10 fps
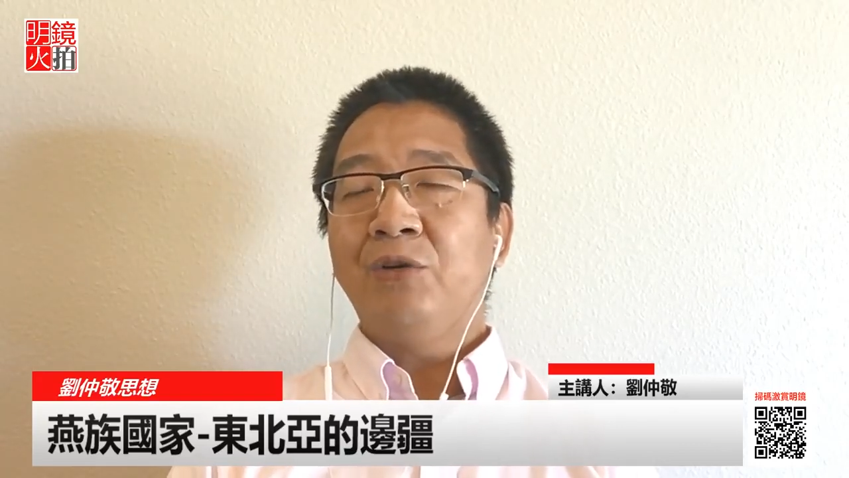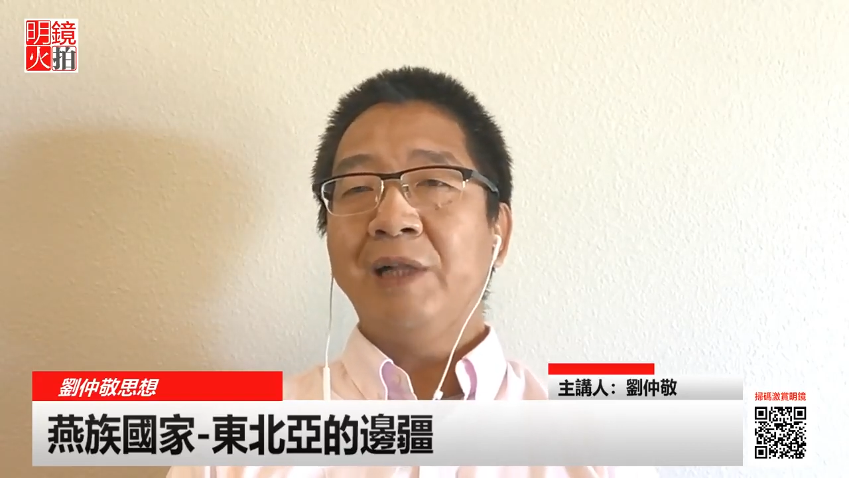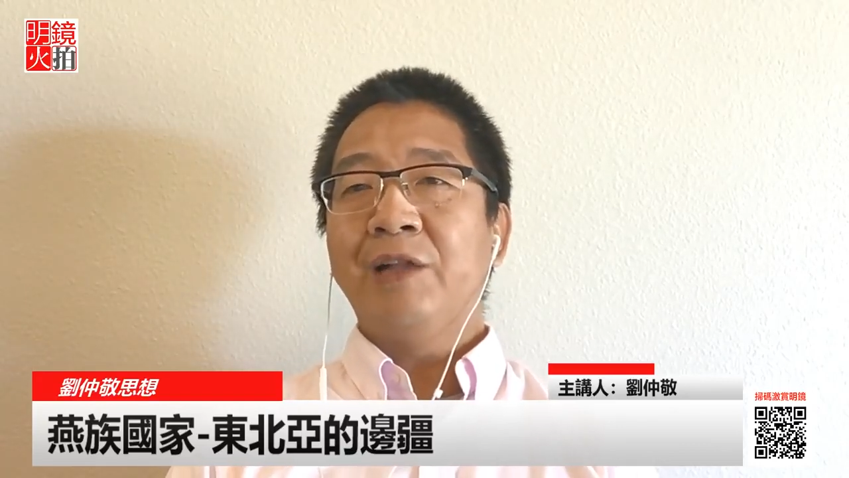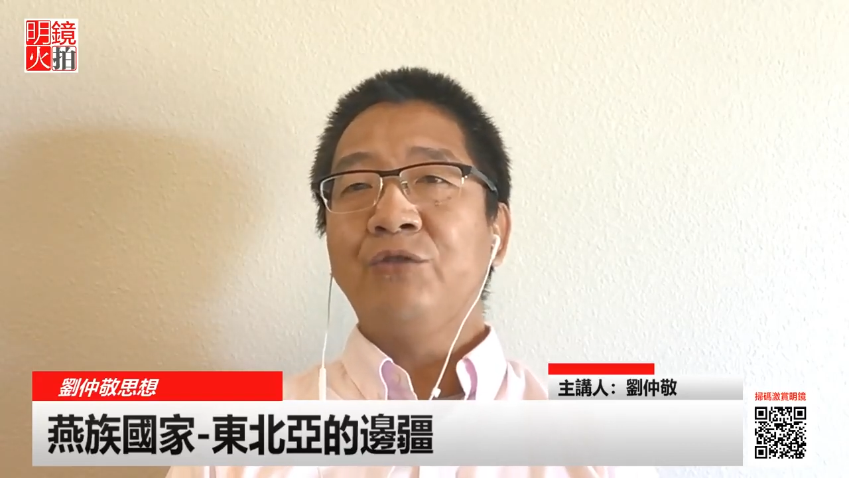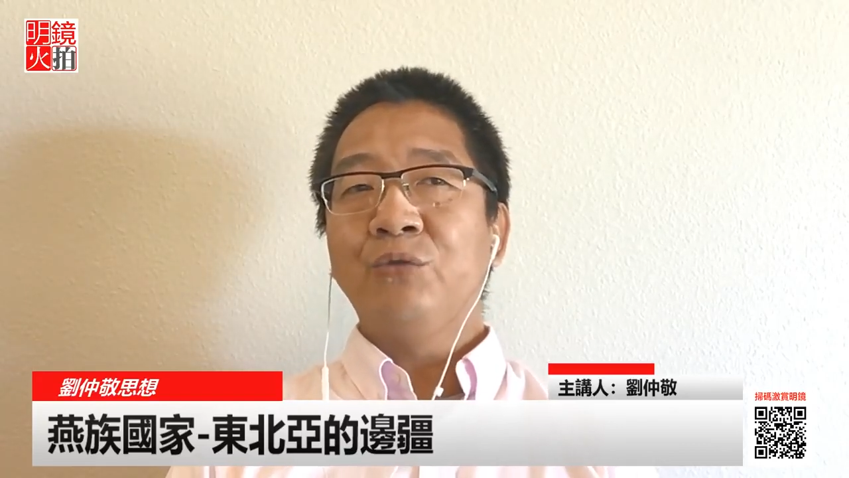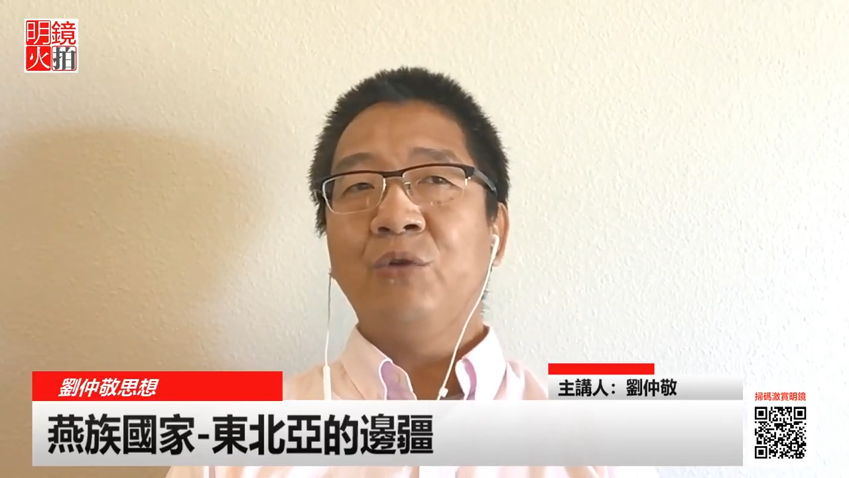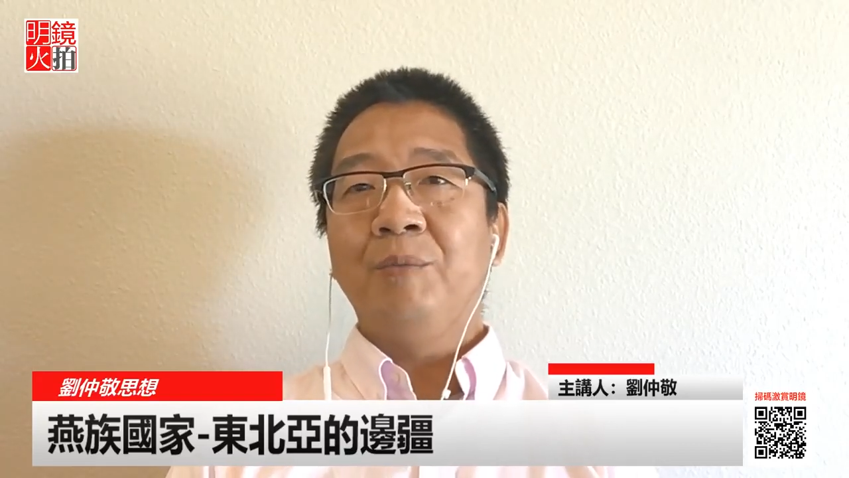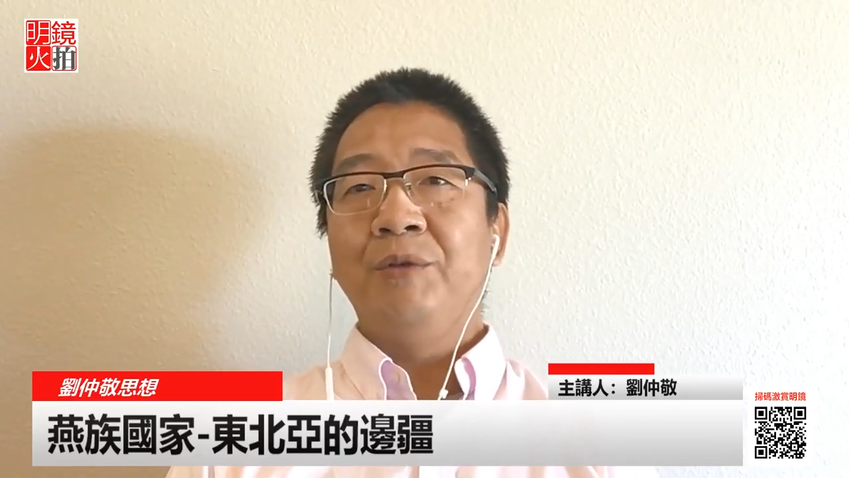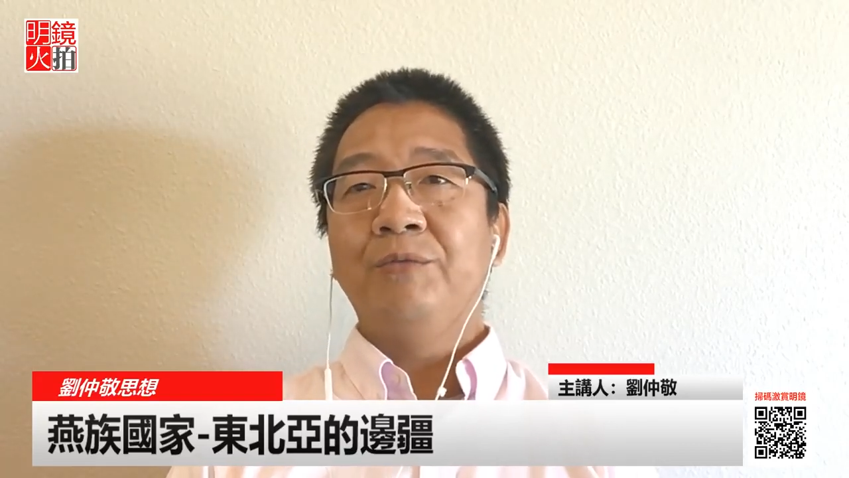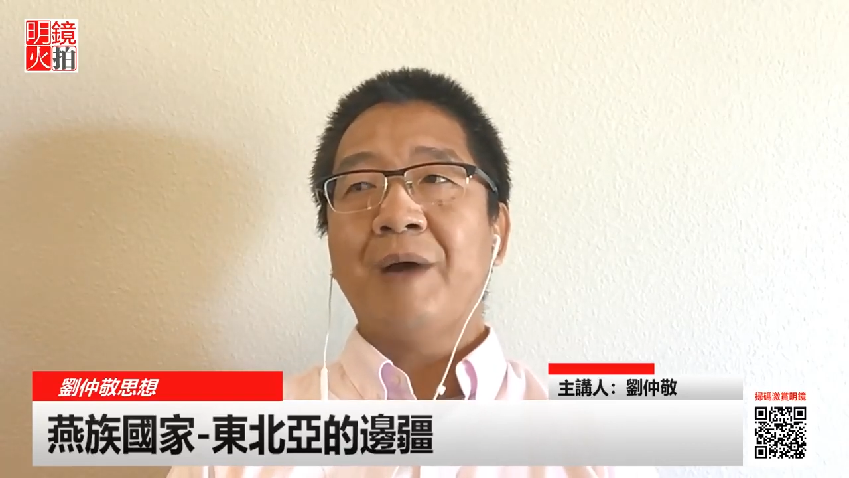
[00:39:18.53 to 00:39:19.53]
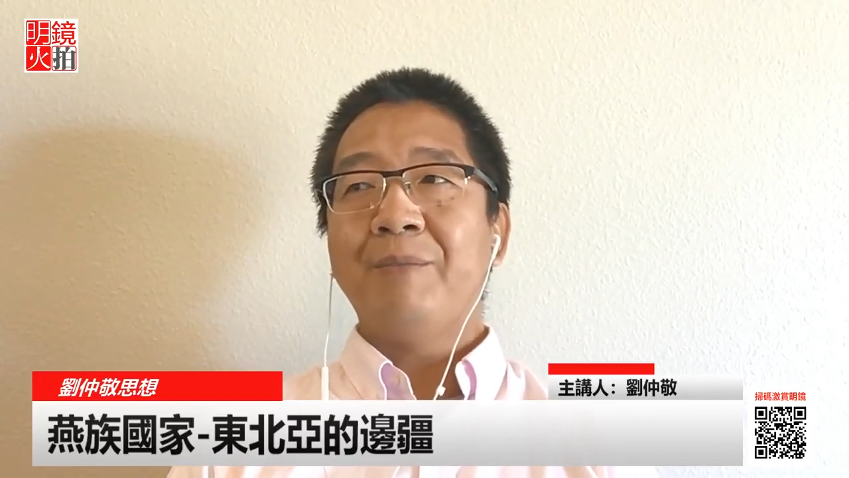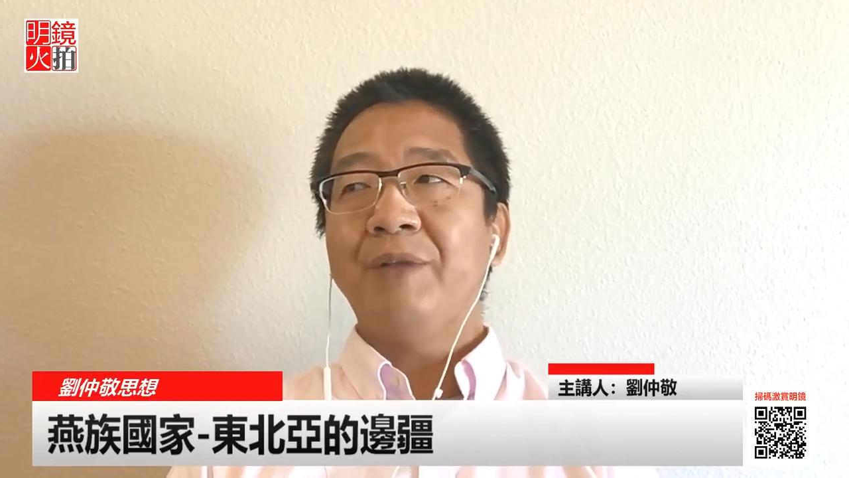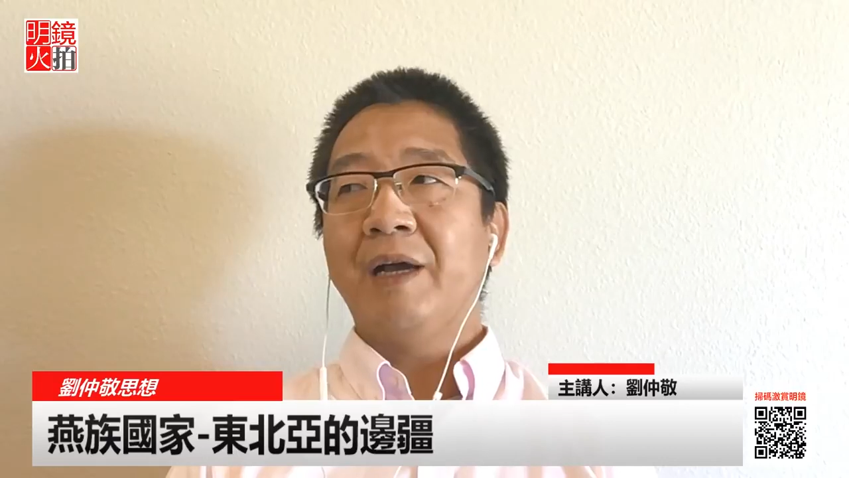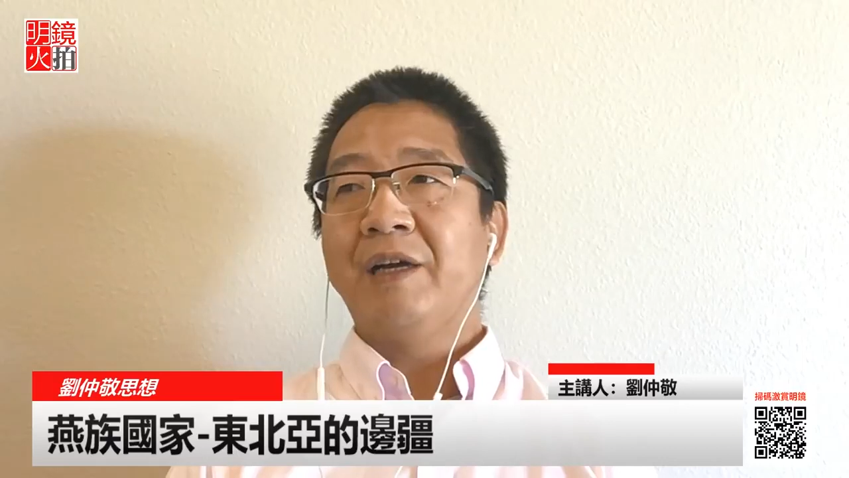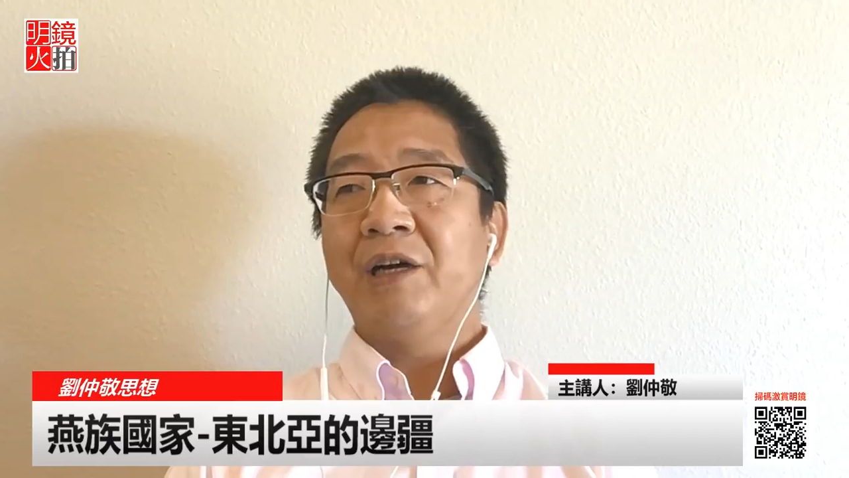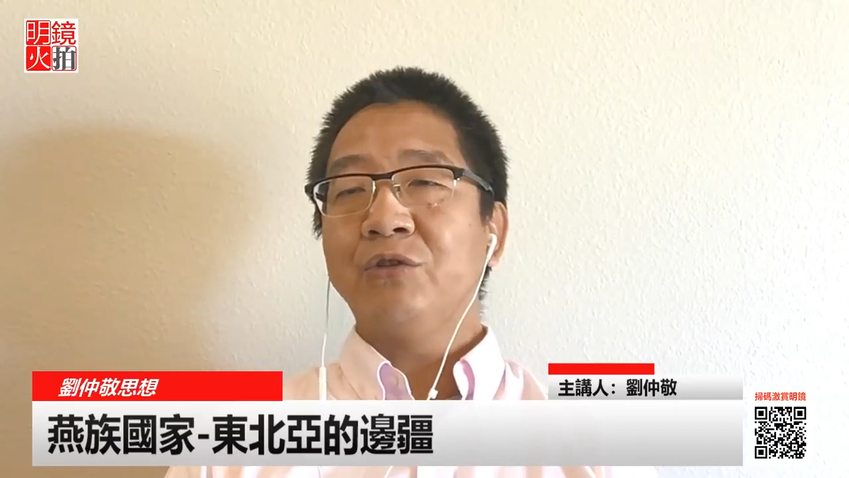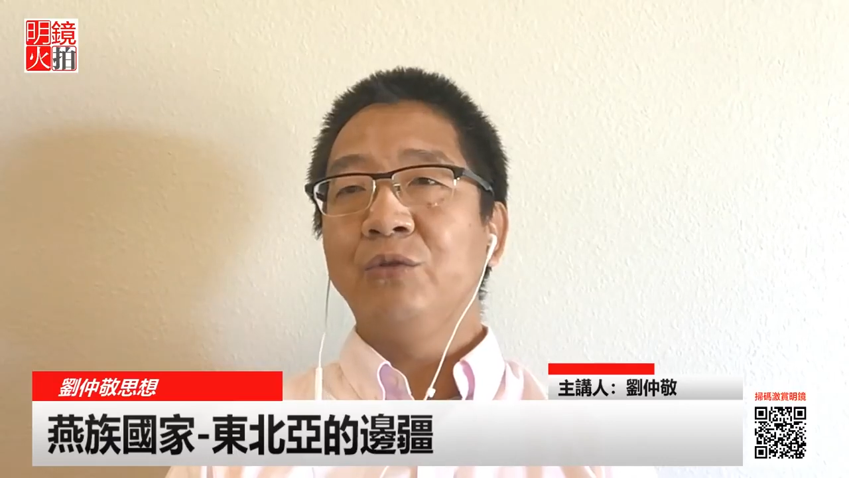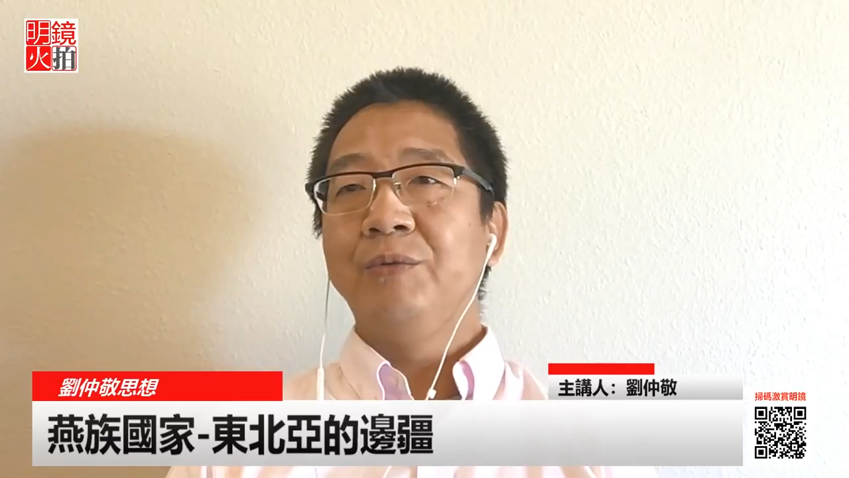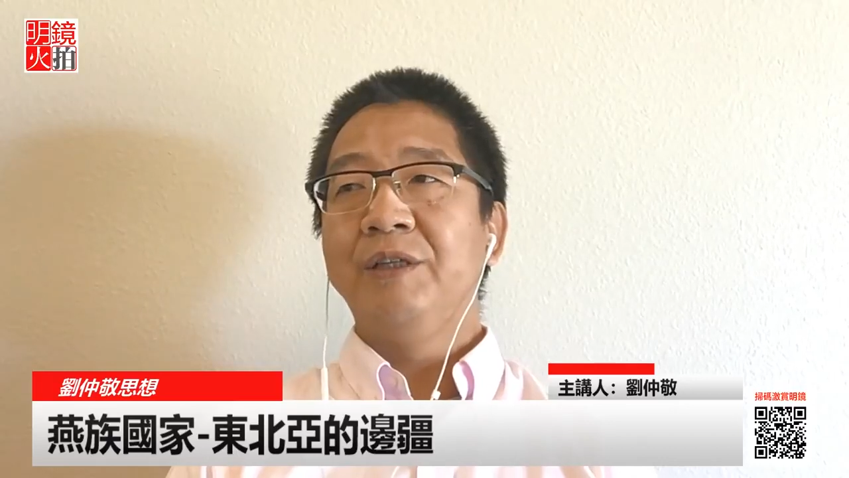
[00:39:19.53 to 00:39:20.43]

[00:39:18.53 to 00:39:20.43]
来中国民族发明家歌颂为